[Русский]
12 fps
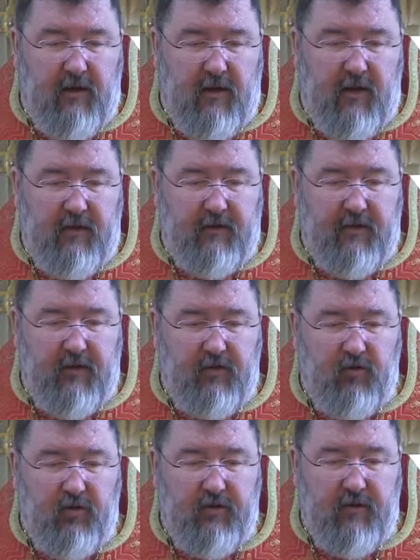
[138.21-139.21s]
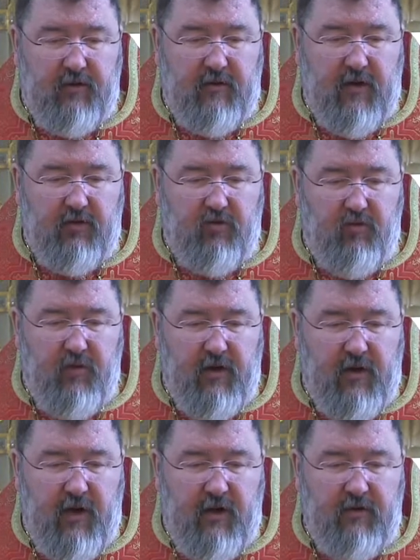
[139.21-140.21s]
А если кто-то из нас,
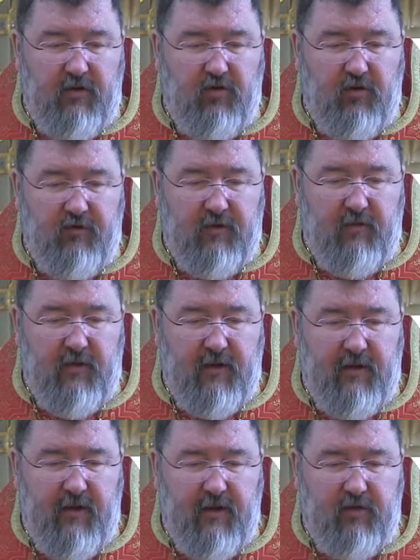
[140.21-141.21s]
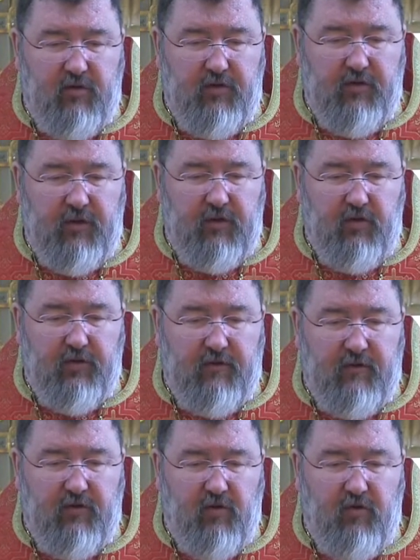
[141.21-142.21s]
умирая, несет в себе грех, то силу
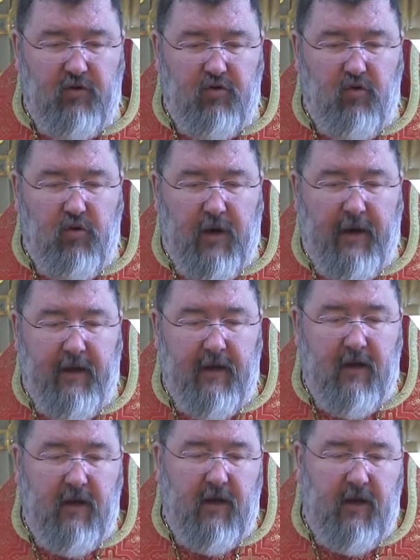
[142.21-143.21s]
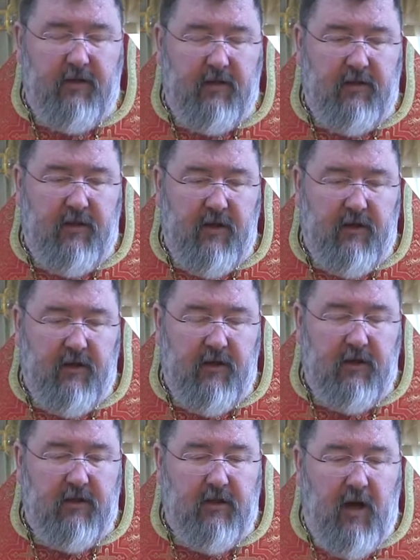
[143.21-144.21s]
Святого Духа – этот грех
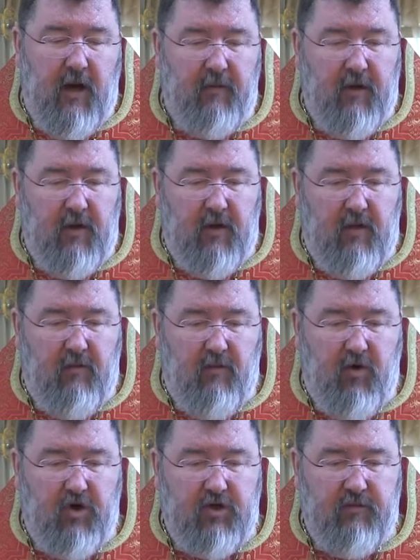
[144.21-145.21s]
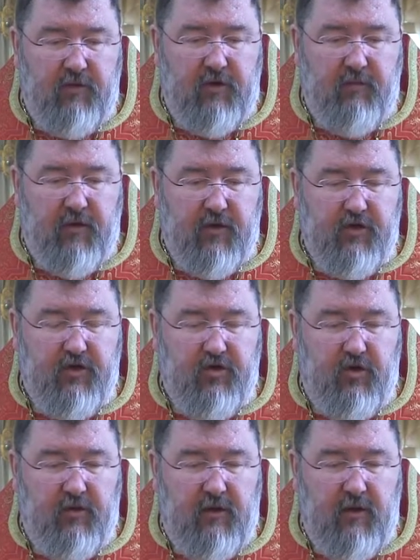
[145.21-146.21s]
и там может быть
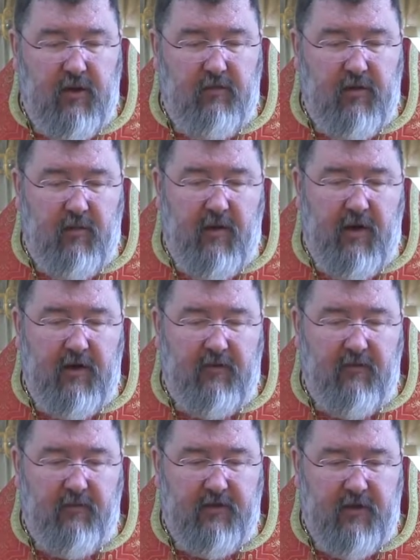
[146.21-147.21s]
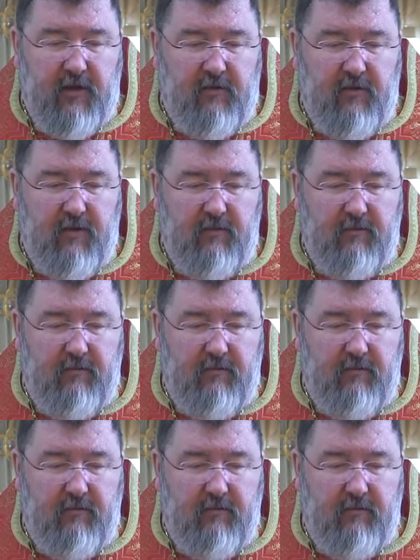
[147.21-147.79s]
прощен по молитвам церкви.